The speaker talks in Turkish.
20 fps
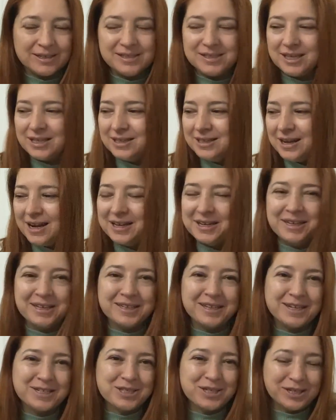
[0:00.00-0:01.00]
Senin
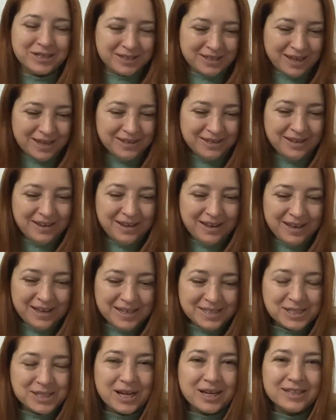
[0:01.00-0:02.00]
arkadaşlarından
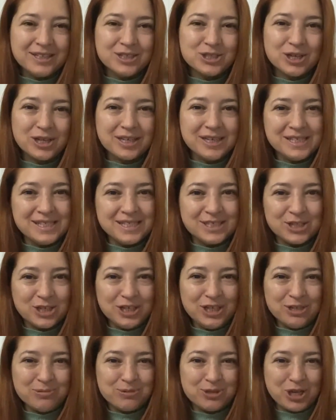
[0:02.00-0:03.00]
saklayacak
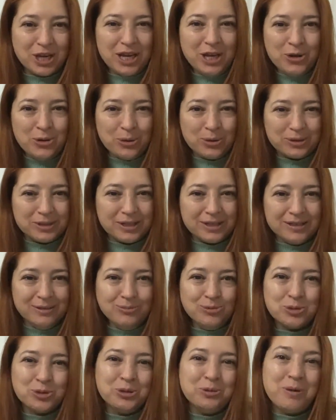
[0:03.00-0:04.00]
gizleyecek hiçbir şey yok
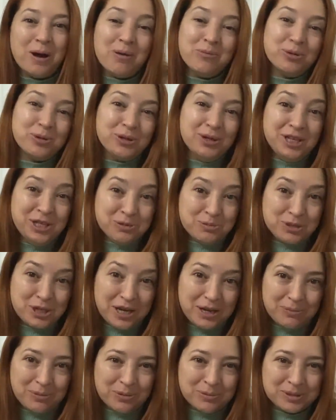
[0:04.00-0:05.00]
dedim. Çünkü ben bugün hiçbir
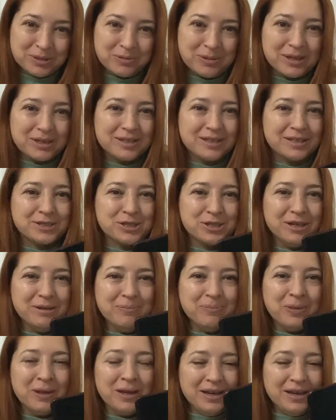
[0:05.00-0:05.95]
şey yapamadım arkadaşlar.